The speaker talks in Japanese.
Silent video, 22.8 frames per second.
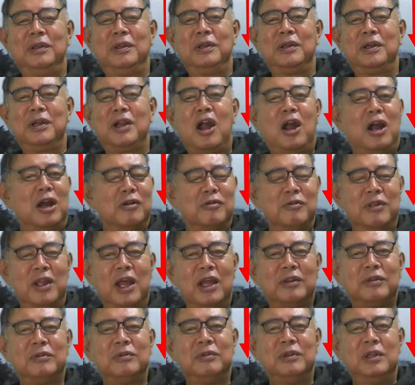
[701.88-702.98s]
かかる
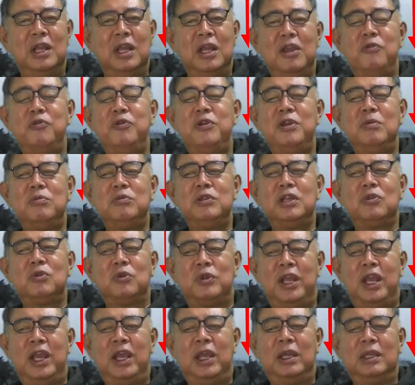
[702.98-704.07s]
なと。FM だと
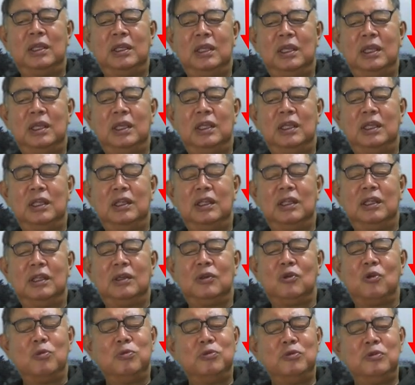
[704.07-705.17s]
ね、えー、
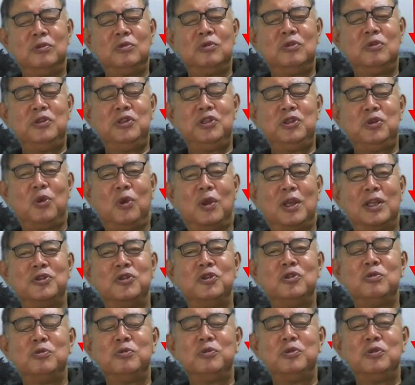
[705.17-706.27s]
5分の1とか
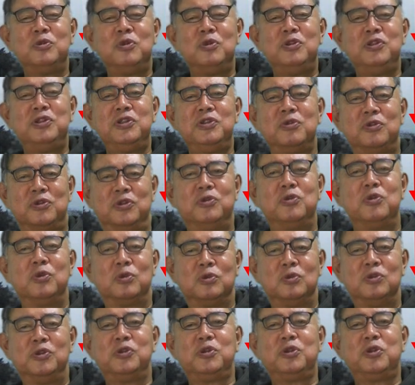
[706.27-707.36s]
10分の1の出
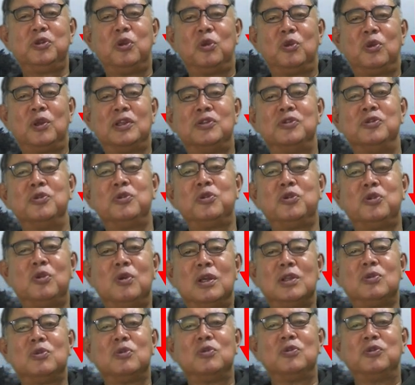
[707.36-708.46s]
力、10キロとか20
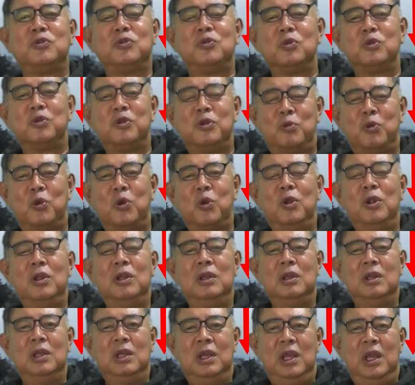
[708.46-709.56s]
キロワットの出力でも、
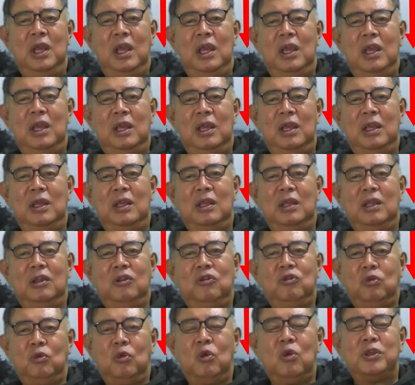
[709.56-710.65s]
えー、
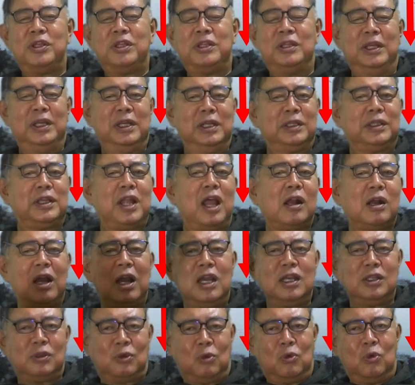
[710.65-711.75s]
すごい高
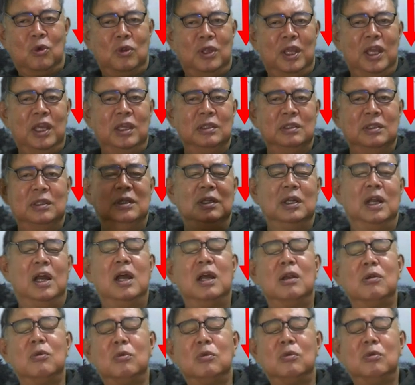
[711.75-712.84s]
いところね、あ
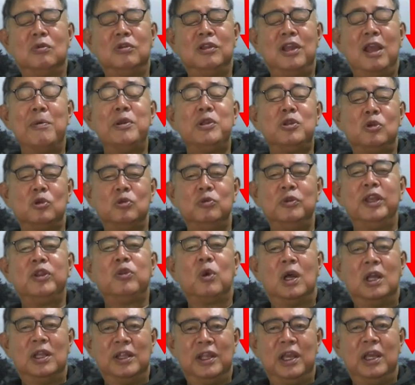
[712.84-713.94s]
の、山の上と
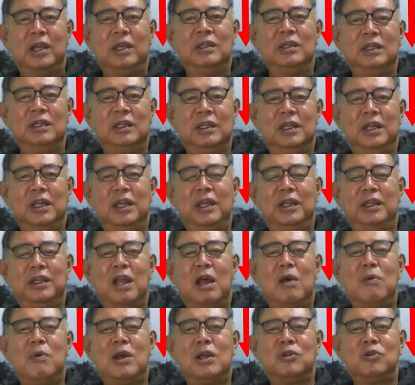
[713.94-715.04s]
かね、え
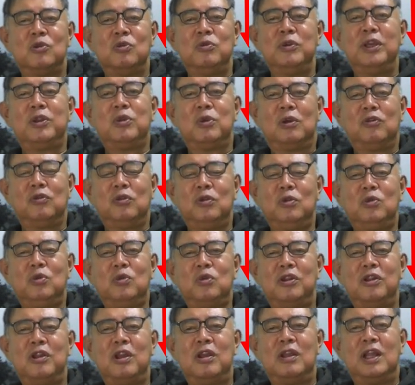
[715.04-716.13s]
タワーの上とかそういうとこ
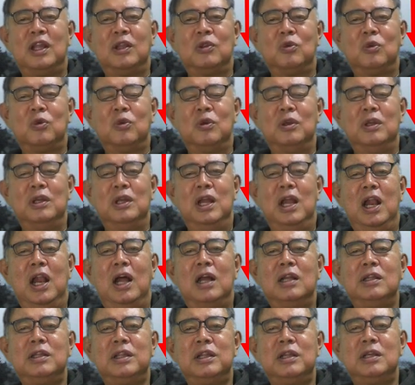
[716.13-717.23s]
ろにで、あの、
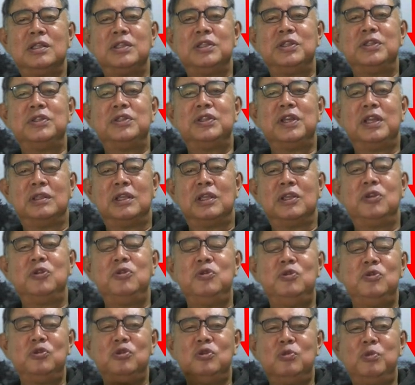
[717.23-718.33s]
アンテナがちっちゃいんで
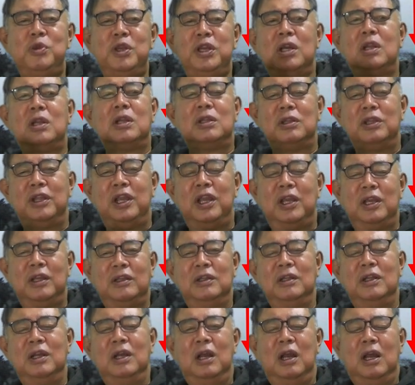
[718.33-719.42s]
90メガなんで、
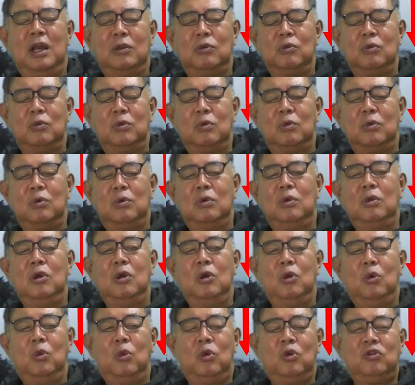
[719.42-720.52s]
あの、
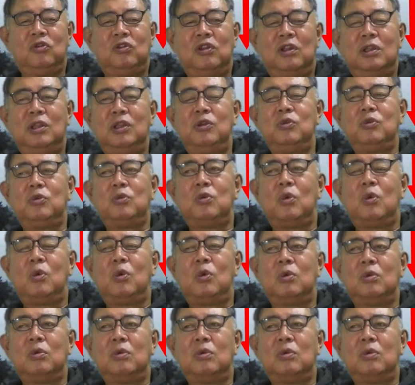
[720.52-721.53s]
大きさで言うと、